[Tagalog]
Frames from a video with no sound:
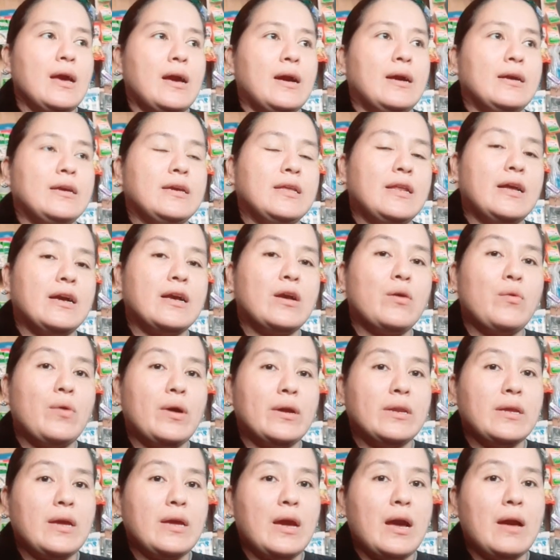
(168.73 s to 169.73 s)
Ang
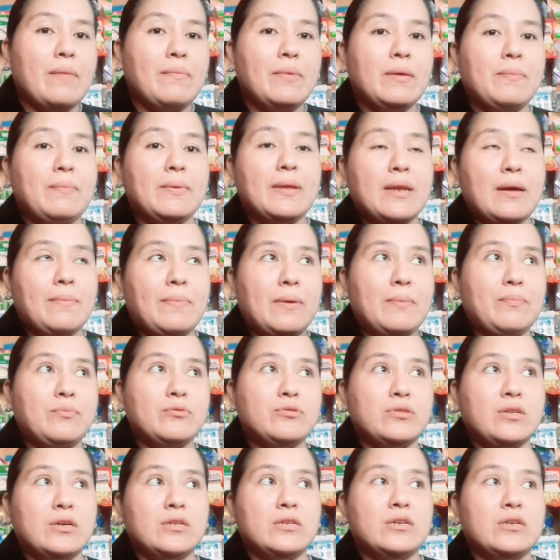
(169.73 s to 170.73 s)
ginagawa ni Hobby,
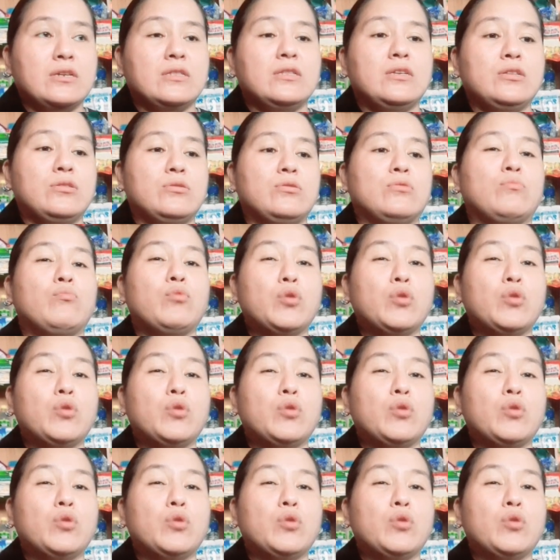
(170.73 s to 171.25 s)
pinapapunta niya dito.